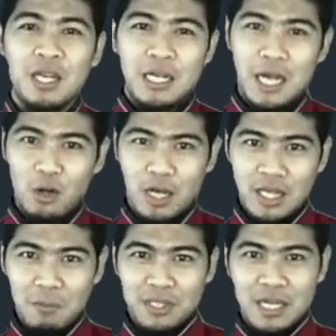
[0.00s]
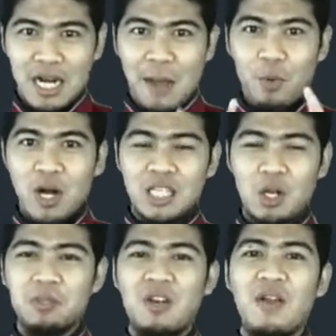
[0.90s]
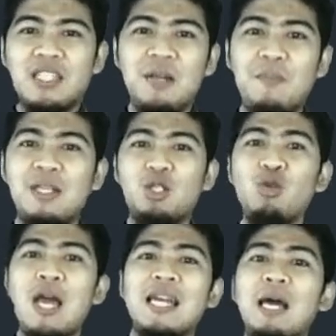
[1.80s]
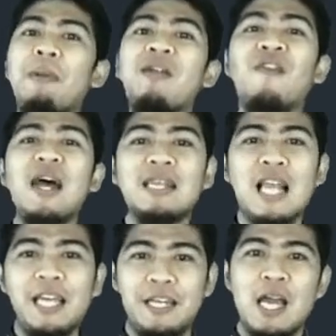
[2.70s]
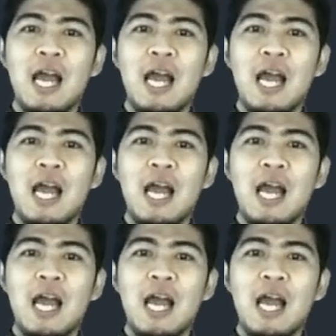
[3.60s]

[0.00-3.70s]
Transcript: Kalau kita bicara laporan hasil observasi, berarti sudah ada manfaat lain,